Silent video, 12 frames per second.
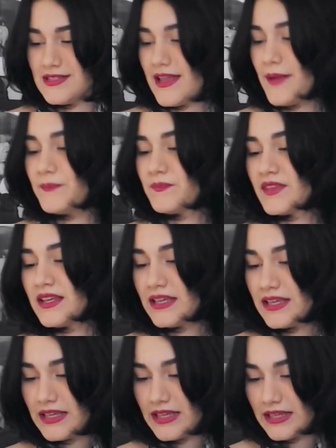né?
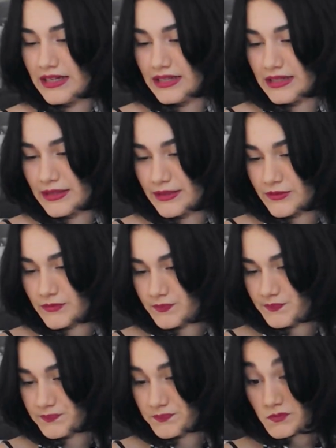Um...